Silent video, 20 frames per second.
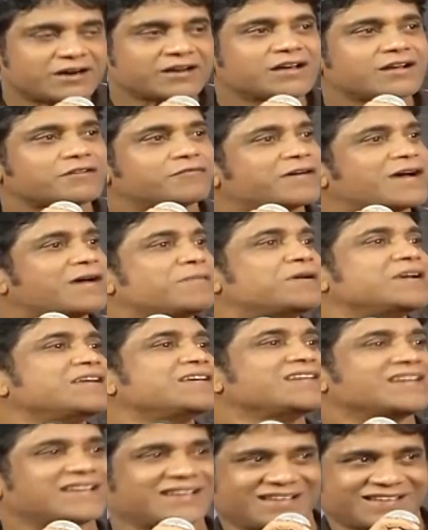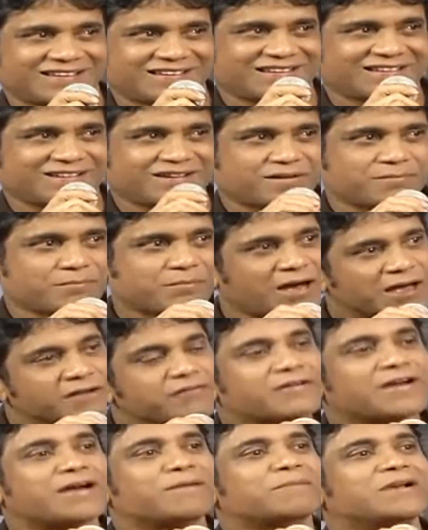గారి ఫ్యామిలీ మై
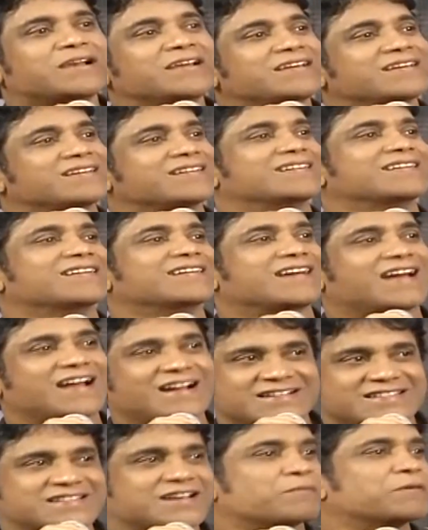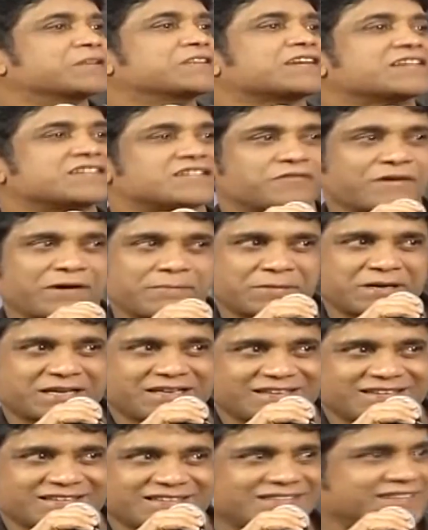ఫ్యామిలీ అండ్ సమంతాస్ ఫ్యామిలీ
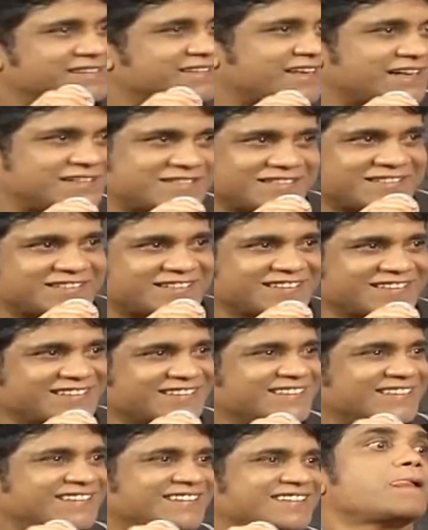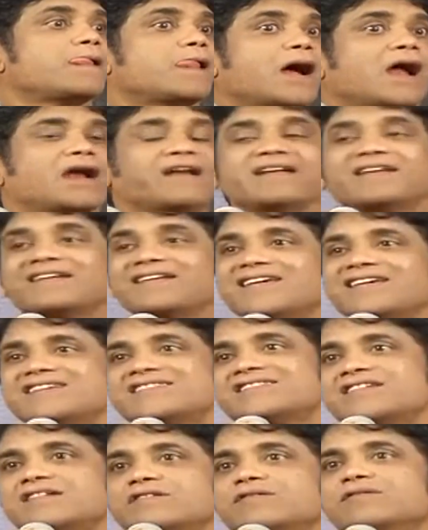దట్స్ ఇట్ అంటే
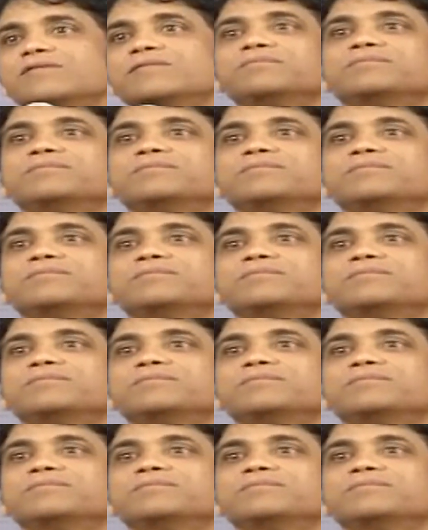రీజను